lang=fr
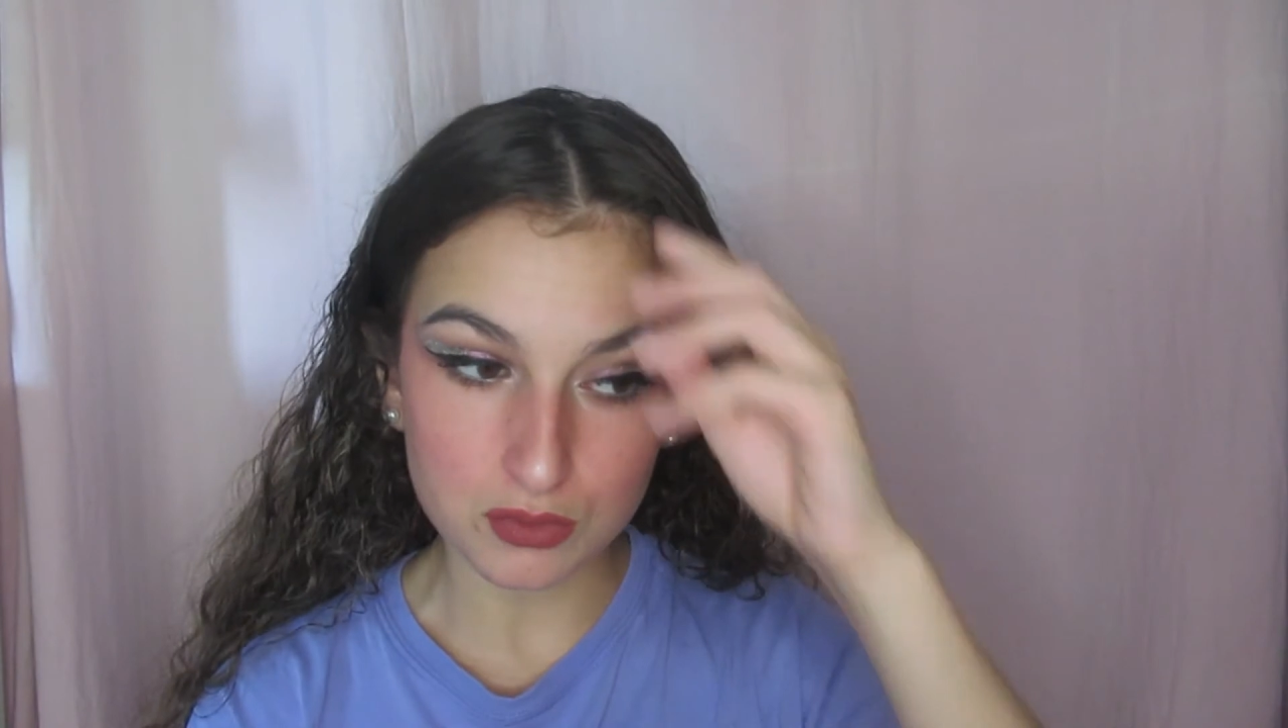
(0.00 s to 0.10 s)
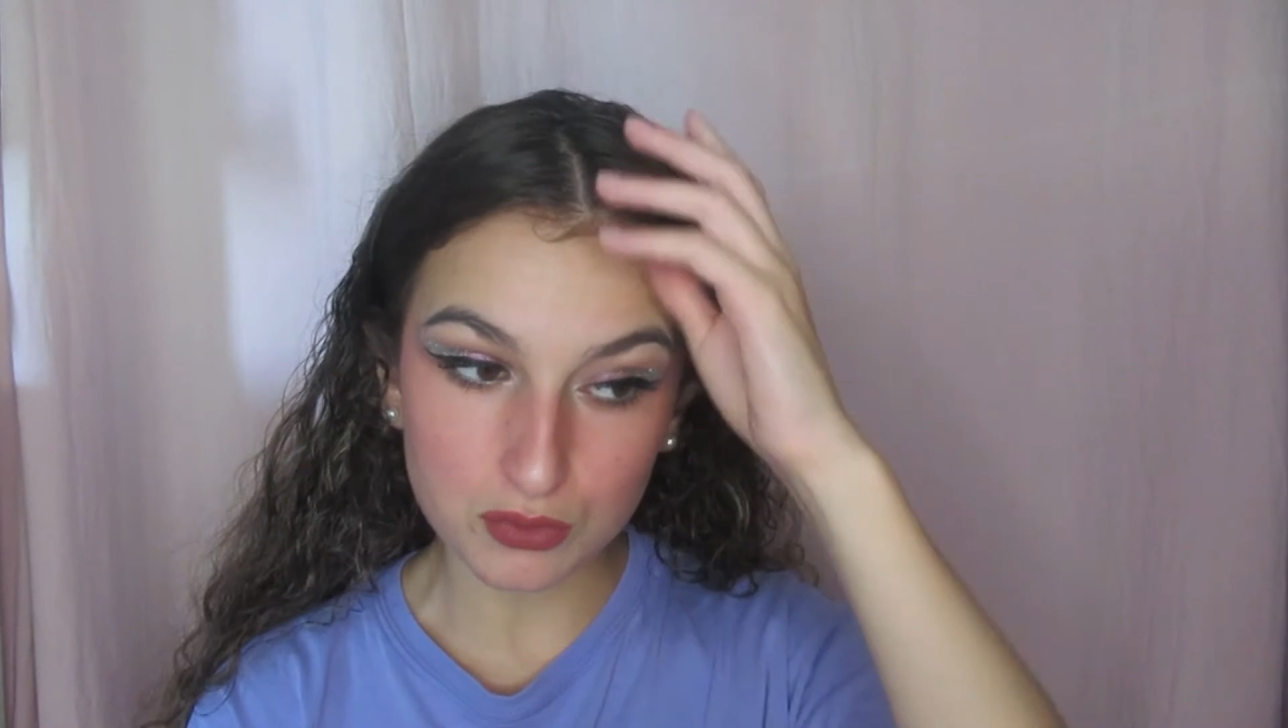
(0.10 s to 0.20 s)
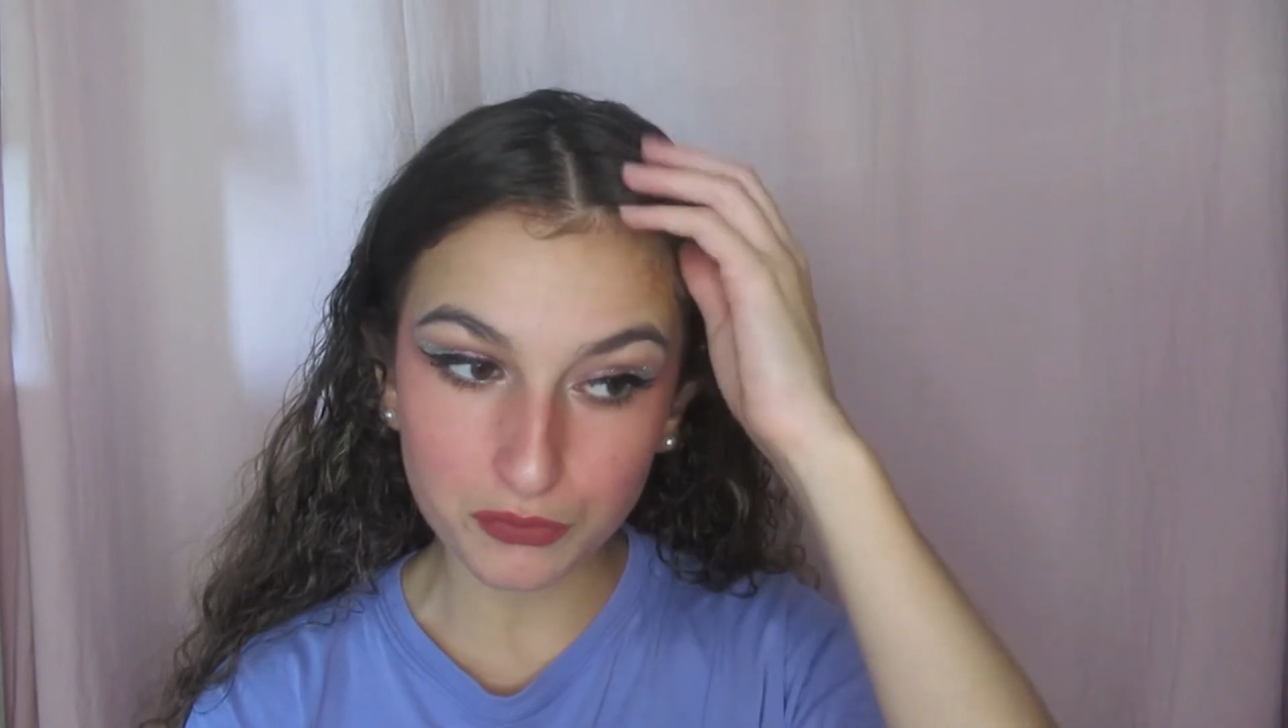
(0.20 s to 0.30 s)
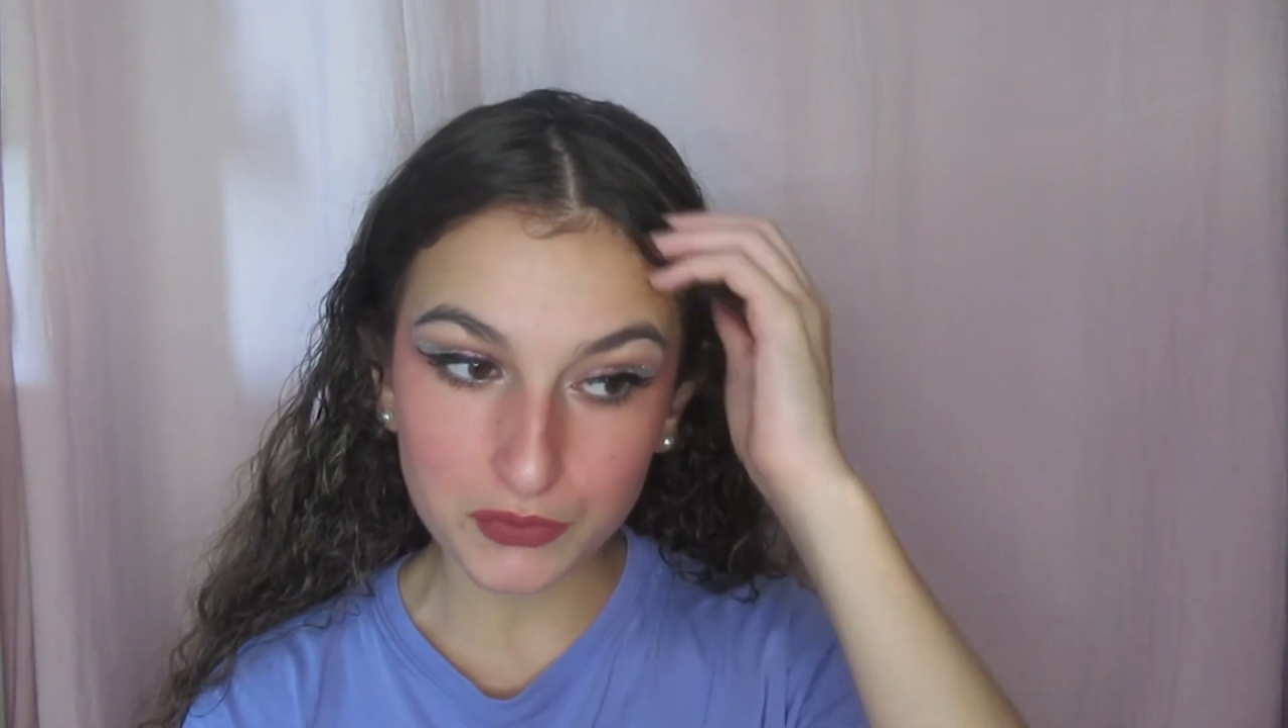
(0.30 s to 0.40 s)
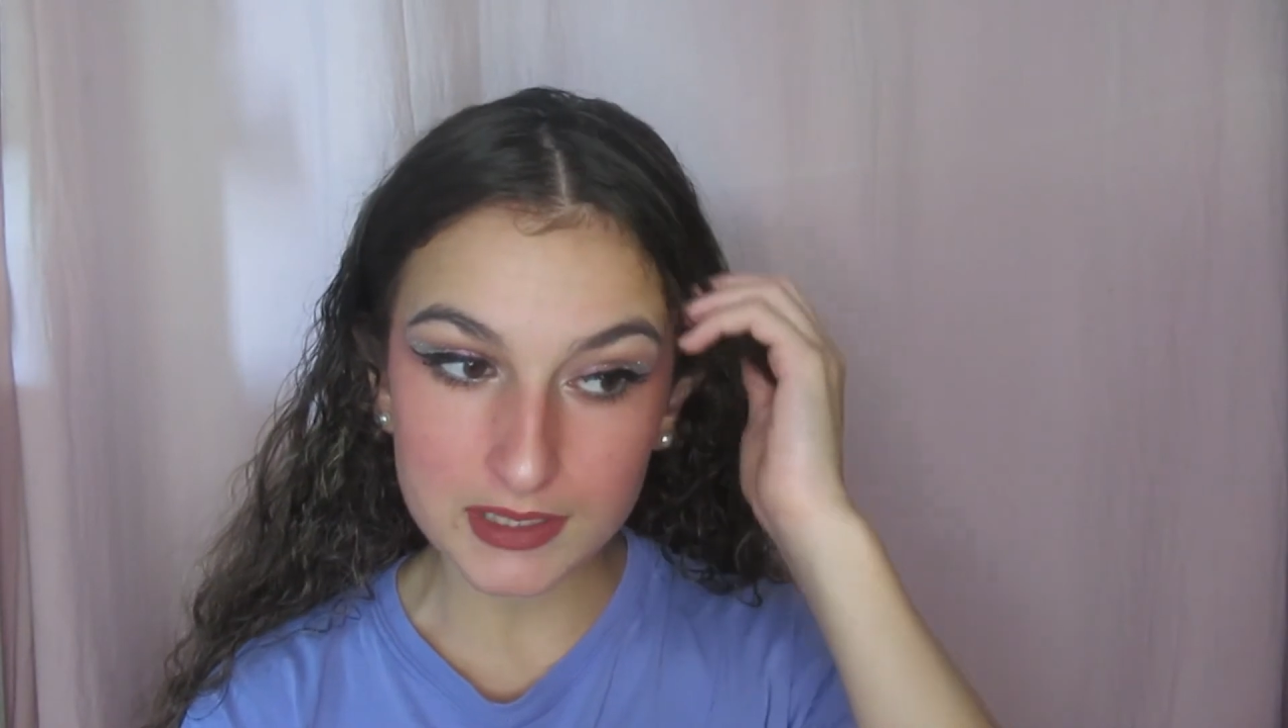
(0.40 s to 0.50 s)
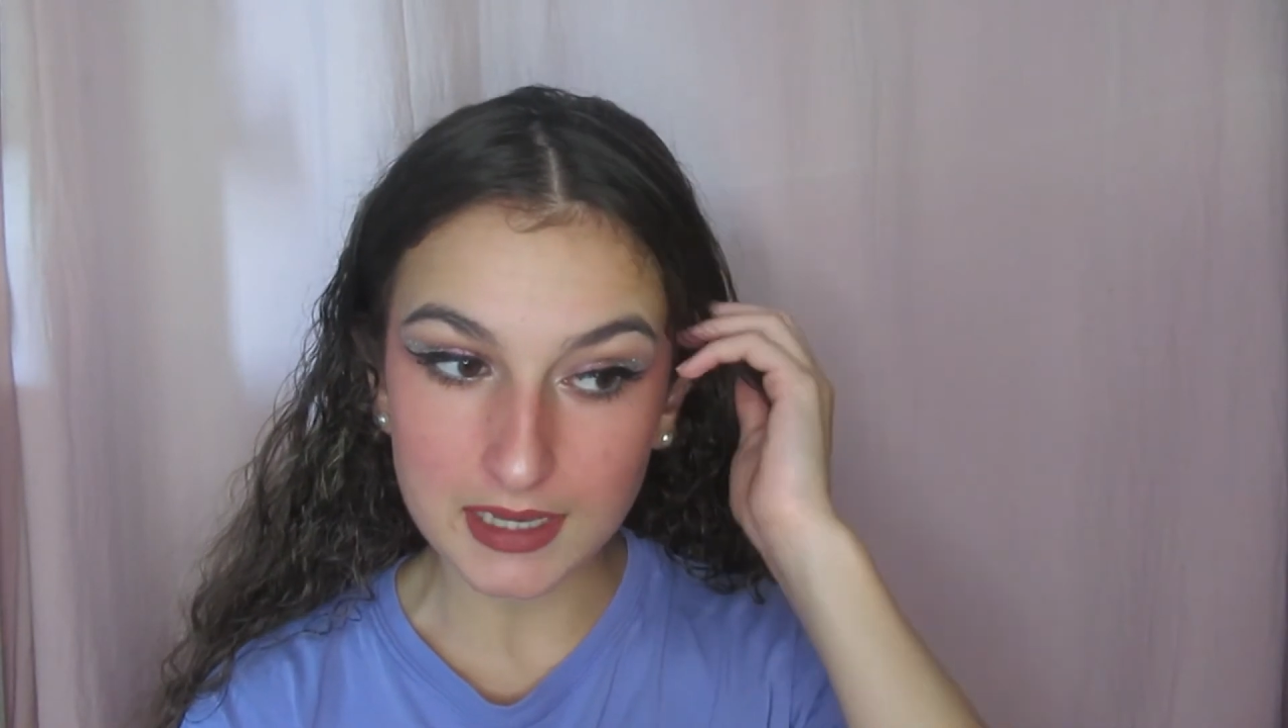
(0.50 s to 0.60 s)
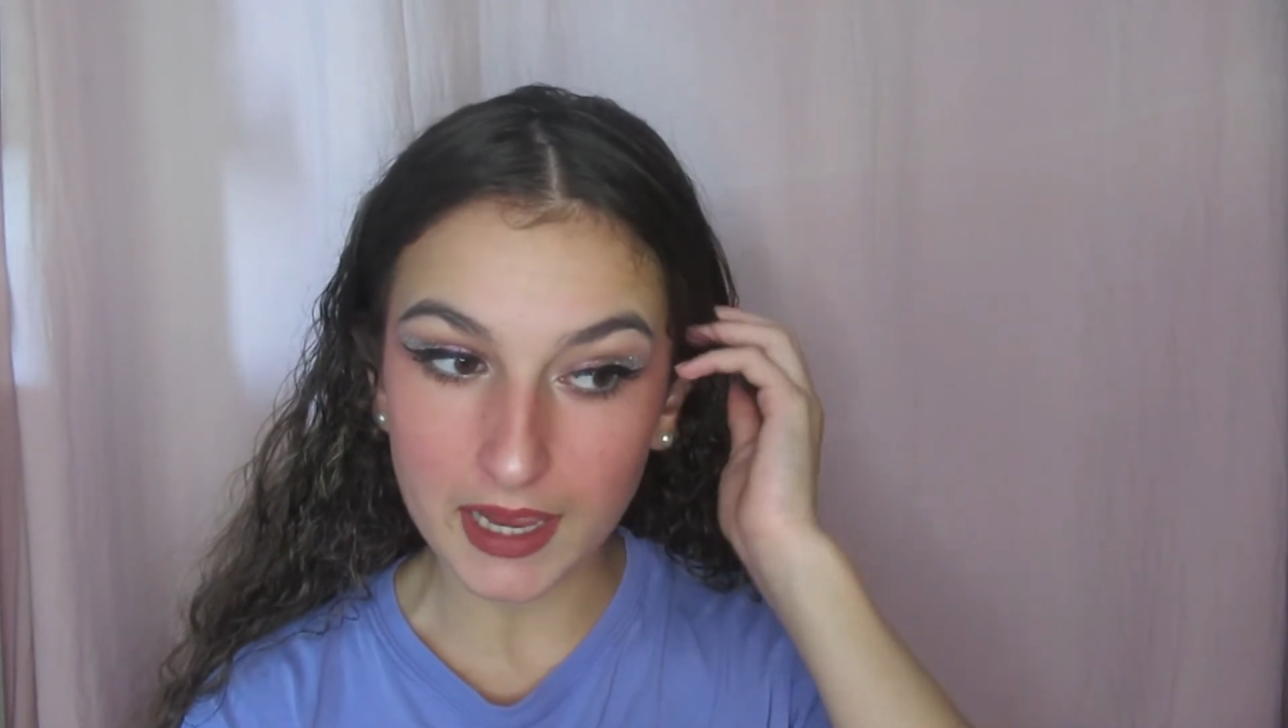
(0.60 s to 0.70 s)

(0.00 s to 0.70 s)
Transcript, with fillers: suffisent